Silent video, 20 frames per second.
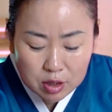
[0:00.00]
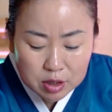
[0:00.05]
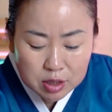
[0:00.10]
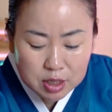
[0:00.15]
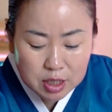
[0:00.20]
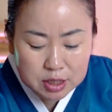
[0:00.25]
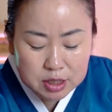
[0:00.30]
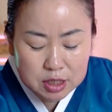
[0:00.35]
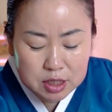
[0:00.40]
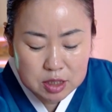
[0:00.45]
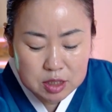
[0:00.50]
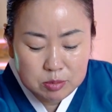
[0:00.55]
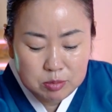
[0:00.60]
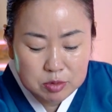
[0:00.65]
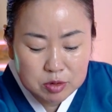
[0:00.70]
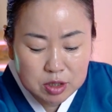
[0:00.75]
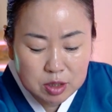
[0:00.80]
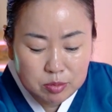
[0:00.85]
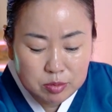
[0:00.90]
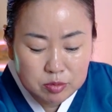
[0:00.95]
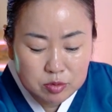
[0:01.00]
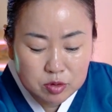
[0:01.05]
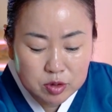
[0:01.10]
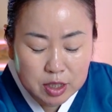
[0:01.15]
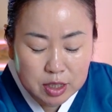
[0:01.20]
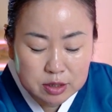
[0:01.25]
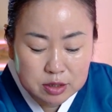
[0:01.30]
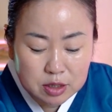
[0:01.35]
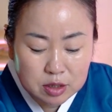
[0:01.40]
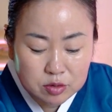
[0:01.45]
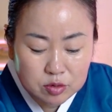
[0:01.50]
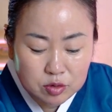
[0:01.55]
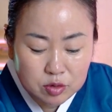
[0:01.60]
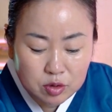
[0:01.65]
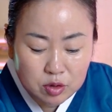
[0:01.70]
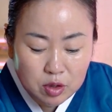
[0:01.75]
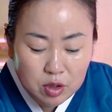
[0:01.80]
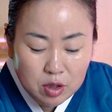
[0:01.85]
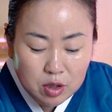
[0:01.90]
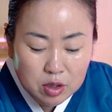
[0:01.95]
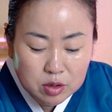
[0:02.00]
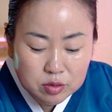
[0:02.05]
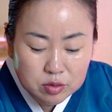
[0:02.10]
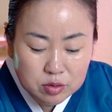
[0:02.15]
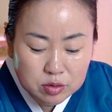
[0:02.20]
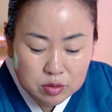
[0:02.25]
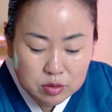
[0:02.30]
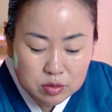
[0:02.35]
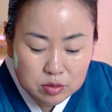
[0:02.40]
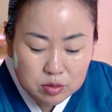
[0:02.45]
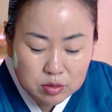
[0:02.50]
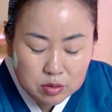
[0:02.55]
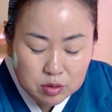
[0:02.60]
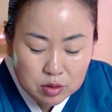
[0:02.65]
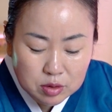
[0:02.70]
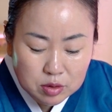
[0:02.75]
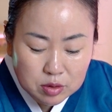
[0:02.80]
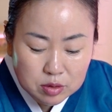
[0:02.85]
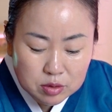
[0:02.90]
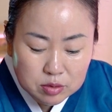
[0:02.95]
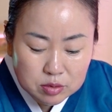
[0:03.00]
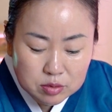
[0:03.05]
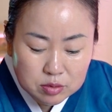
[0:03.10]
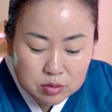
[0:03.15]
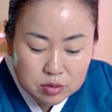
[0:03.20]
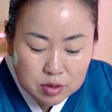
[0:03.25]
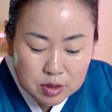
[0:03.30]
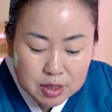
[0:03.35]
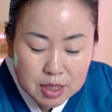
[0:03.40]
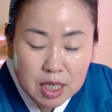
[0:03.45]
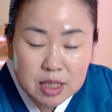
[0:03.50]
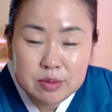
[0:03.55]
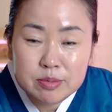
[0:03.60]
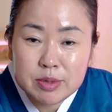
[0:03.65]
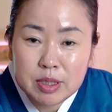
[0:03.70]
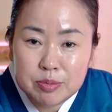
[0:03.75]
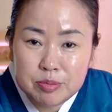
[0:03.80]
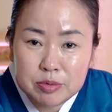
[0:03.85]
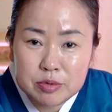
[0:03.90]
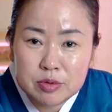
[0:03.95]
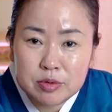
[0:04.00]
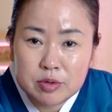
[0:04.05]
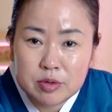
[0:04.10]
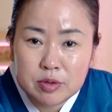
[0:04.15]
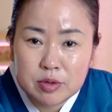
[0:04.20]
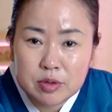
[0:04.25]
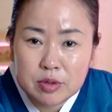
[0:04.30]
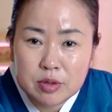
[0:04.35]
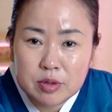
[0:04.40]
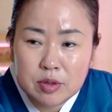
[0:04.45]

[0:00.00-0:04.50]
그러니까 76세 분들 괜찮고요. 그리고 40세 음, 분들